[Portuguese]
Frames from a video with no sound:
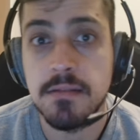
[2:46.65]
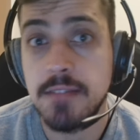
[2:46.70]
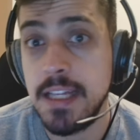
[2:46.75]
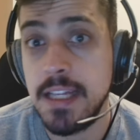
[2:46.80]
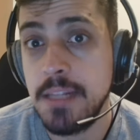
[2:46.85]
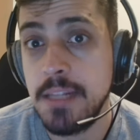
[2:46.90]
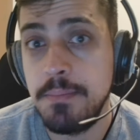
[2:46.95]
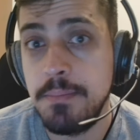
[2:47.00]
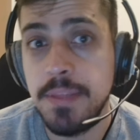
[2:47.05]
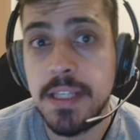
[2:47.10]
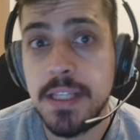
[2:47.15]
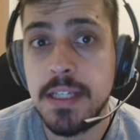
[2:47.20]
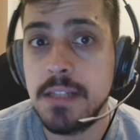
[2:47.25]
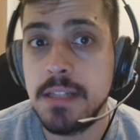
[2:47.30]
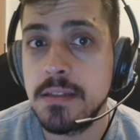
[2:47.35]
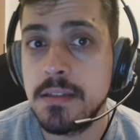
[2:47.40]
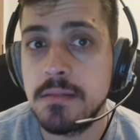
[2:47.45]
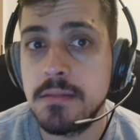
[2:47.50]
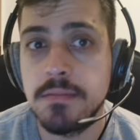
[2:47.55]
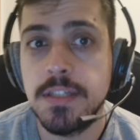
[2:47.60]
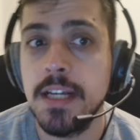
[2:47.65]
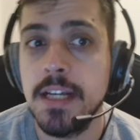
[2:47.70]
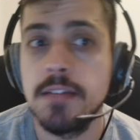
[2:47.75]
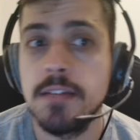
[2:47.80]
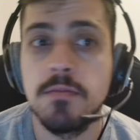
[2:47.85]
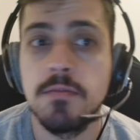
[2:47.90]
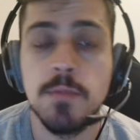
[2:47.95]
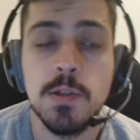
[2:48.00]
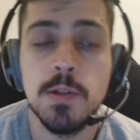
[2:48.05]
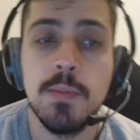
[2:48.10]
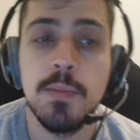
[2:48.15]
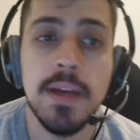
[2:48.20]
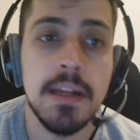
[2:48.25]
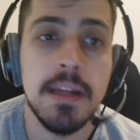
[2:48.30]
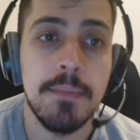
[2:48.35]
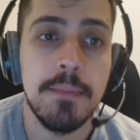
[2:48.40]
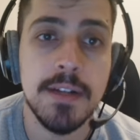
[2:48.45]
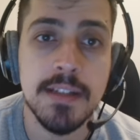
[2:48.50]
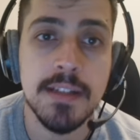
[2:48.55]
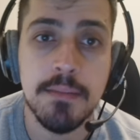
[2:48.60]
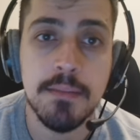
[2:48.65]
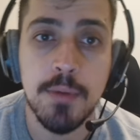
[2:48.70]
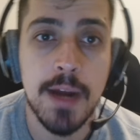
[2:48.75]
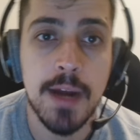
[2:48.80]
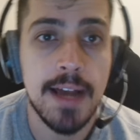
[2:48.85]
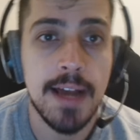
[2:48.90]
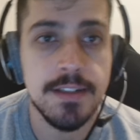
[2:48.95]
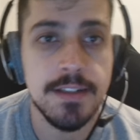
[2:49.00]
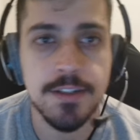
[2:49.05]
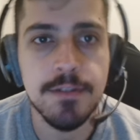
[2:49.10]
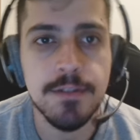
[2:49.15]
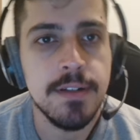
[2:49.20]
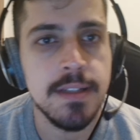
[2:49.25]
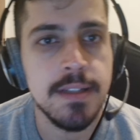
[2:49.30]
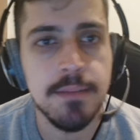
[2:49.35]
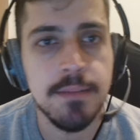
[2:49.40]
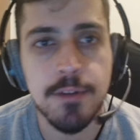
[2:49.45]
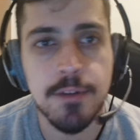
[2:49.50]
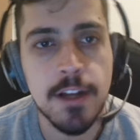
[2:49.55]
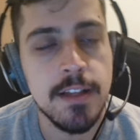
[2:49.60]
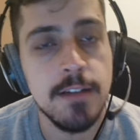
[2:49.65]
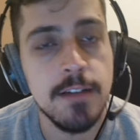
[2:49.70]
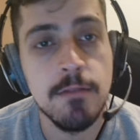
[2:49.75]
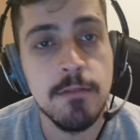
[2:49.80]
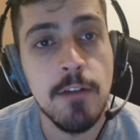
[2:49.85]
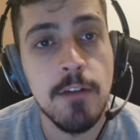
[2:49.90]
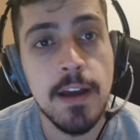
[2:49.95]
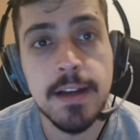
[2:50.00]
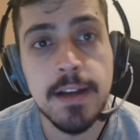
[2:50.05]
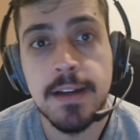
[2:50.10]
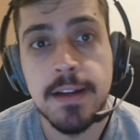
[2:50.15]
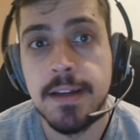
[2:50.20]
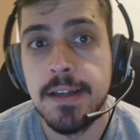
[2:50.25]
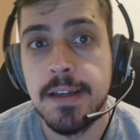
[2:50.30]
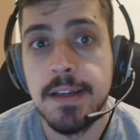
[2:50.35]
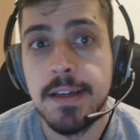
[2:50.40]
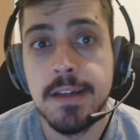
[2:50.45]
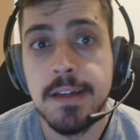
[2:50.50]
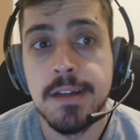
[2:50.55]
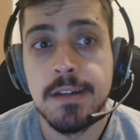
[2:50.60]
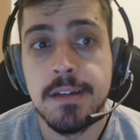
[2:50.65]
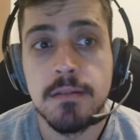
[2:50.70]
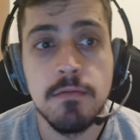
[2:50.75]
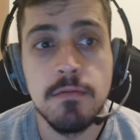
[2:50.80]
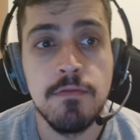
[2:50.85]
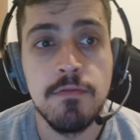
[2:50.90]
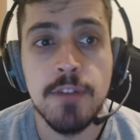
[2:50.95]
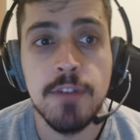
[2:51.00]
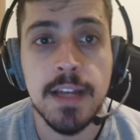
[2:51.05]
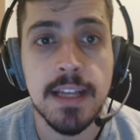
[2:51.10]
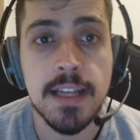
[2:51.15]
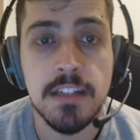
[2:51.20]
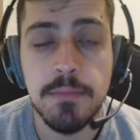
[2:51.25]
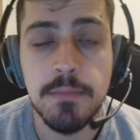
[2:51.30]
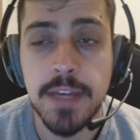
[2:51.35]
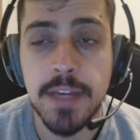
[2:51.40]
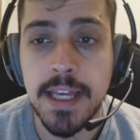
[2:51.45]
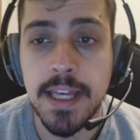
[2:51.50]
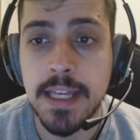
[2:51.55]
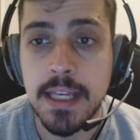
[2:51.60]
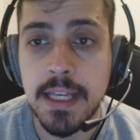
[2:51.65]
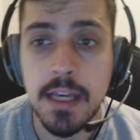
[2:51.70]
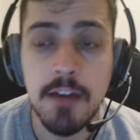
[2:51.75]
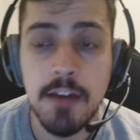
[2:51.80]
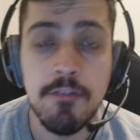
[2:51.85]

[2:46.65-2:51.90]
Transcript: O Kenny Pickett tinha ido muito bem na pré-temporada, chegou na temporada regular não foi nada bem.